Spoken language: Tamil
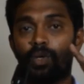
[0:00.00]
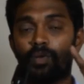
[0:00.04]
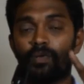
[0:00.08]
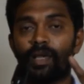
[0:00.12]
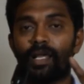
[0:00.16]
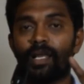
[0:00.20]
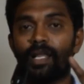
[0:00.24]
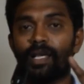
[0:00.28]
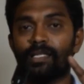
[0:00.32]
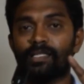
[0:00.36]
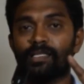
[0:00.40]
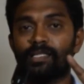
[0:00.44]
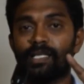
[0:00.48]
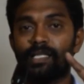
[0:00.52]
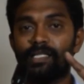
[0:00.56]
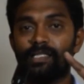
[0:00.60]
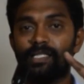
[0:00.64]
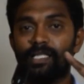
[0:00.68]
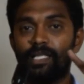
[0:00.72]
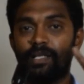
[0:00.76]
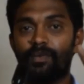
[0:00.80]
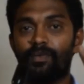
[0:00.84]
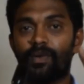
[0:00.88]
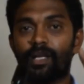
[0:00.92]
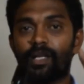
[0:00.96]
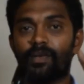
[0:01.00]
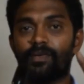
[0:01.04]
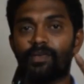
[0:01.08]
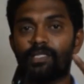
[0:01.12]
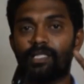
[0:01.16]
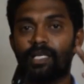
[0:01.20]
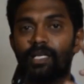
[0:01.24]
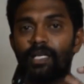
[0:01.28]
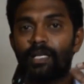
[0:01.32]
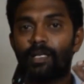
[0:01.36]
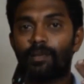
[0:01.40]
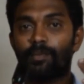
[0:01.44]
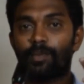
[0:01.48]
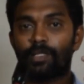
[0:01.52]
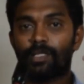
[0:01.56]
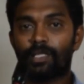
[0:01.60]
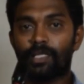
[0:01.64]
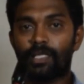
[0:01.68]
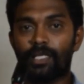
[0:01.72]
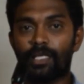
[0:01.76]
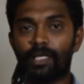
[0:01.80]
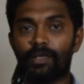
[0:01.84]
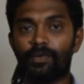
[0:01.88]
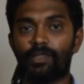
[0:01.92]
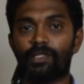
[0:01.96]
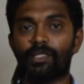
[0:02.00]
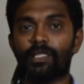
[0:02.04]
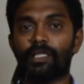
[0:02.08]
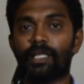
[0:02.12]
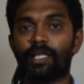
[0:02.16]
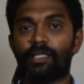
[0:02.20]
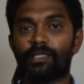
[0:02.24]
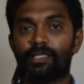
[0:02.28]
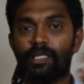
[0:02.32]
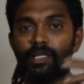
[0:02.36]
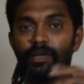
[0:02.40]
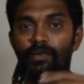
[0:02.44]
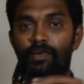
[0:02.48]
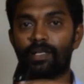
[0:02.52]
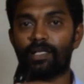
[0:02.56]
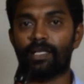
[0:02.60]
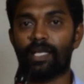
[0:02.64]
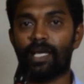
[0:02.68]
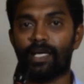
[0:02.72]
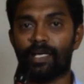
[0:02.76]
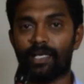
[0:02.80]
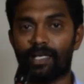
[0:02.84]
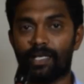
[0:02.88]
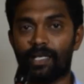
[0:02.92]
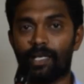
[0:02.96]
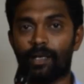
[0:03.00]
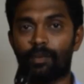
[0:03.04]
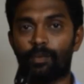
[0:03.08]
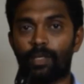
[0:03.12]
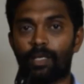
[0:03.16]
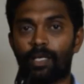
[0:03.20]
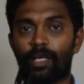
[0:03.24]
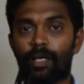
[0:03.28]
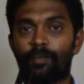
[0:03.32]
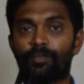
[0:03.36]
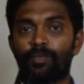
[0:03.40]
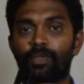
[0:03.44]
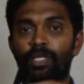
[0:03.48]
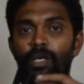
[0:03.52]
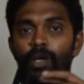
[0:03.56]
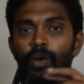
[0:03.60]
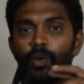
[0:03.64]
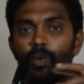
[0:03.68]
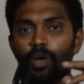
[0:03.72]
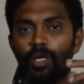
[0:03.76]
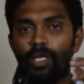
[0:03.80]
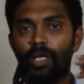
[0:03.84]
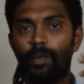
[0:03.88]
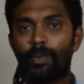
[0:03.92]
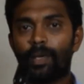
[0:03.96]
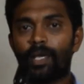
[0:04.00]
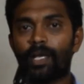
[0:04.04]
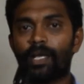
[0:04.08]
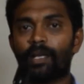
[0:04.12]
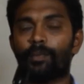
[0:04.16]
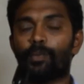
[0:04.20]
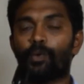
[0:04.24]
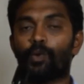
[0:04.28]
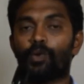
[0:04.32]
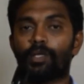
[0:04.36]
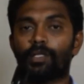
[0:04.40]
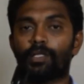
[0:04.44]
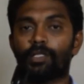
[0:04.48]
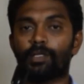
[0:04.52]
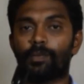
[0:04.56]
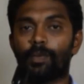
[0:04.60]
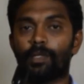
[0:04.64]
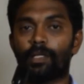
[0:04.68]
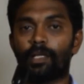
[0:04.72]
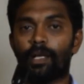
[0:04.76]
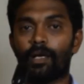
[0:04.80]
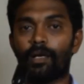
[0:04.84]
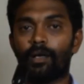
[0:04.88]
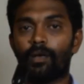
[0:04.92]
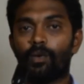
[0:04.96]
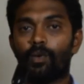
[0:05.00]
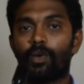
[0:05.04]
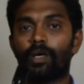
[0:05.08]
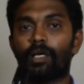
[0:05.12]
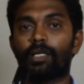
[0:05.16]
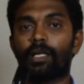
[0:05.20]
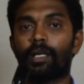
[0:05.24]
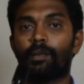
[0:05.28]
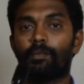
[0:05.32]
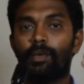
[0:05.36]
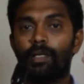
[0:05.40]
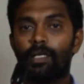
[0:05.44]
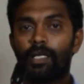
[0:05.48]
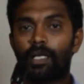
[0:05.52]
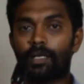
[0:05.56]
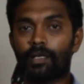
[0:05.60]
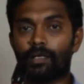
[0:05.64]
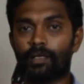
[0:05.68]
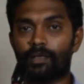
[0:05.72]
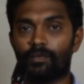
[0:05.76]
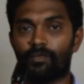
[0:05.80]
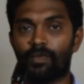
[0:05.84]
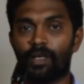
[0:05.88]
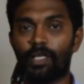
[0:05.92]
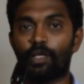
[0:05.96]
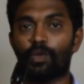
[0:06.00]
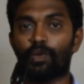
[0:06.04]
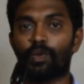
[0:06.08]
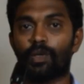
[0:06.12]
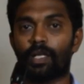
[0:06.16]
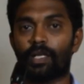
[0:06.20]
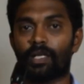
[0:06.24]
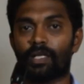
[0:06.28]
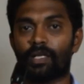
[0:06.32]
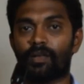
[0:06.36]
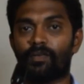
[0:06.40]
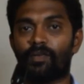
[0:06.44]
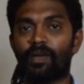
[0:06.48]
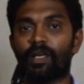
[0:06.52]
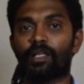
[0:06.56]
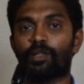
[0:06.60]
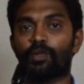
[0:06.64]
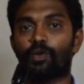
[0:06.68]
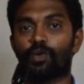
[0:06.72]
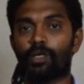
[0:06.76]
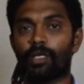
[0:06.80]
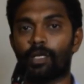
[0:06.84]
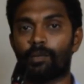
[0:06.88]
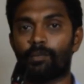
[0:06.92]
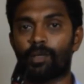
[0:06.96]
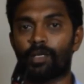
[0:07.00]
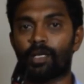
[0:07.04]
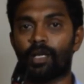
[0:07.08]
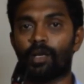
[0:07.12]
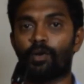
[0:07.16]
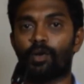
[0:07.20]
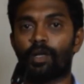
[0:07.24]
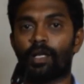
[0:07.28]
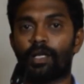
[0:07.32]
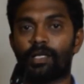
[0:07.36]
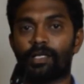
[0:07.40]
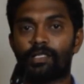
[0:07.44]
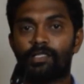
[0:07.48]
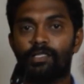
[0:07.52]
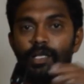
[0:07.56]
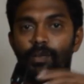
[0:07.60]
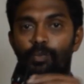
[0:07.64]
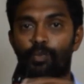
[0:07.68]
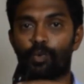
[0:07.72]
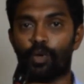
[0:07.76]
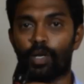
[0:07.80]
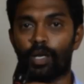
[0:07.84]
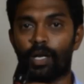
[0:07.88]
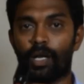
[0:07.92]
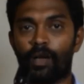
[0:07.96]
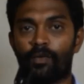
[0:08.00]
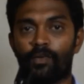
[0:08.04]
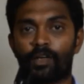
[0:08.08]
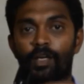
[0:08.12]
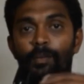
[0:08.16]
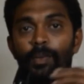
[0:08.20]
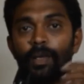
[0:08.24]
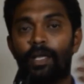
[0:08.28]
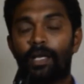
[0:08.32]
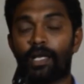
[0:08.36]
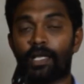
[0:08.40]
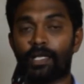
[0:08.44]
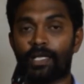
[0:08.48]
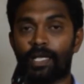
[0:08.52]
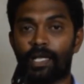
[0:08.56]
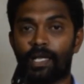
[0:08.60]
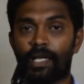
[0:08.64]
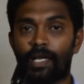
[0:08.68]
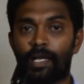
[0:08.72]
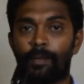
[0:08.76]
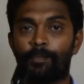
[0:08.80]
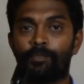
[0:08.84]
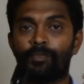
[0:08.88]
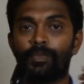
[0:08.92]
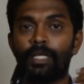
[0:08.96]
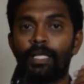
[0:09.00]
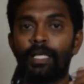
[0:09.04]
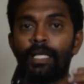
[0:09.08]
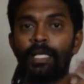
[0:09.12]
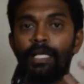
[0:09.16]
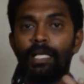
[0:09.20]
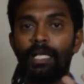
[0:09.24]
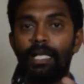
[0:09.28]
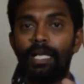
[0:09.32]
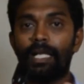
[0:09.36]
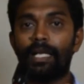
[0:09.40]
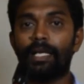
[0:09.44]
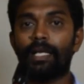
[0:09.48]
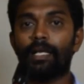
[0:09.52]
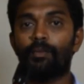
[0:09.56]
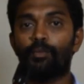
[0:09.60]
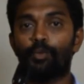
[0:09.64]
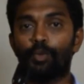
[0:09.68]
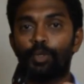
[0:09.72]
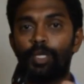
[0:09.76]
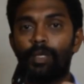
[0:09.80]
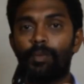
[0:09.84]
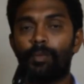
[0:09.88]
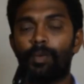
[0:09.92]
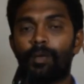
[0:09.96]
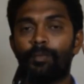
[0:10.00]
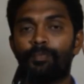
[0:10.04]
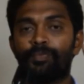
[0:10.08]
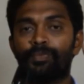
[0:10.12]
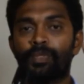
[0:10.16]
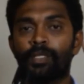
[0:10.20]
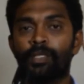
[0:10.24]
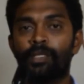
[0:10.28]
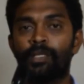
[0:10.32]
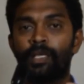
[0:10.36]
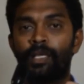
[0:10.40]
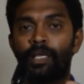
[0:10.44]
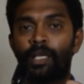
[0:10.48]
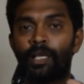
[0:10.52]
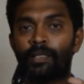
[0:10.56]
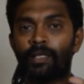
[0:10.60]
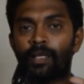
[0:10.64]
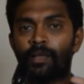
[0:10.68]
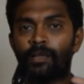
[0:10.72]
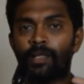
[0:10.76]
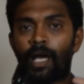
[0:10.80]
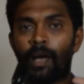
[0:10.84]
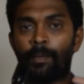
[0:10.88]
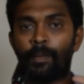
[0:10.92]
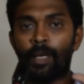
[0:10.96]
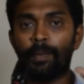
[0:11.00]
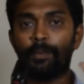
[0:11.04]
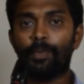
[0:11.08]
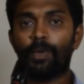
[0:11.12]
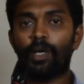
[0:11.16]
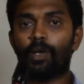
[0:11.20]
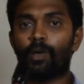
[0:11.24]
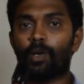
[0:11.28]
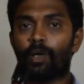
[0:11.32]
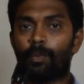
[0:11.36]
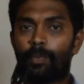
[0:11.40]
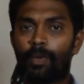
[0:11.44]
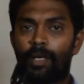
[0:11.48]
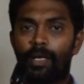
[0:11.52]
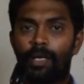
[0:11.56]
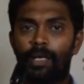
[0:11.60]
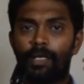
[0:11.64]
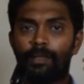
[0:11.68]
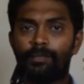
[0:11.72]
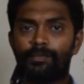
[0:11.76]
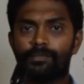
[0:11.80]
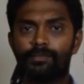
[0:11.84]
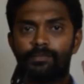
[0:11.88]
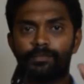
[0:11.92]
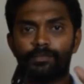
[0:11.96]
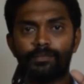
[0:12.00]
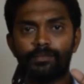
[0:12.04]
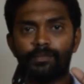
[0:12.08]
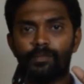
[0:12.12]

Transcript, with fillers: ஒருவேளை சென்சிட்டிவான விஷயங்களை பற்றி நீங்கள் வந்து ஏதாவது தகவல் கேட்குறீங்க அப்படின்னா உங்கள் பேரில் போடுறதுக்கு பதிலாக உங்கள் நண்பர்கள் வெளியூரில் இருக்கிற வேறு ஏதோ ஒரு நண்பர்களோட அட்ரஸில் போடலாம் அவங்க பேரில் கேட்கலாம் இல்லைன்னா முக்கியமாக ஏதாவது அமைப்புகளோட பேரில்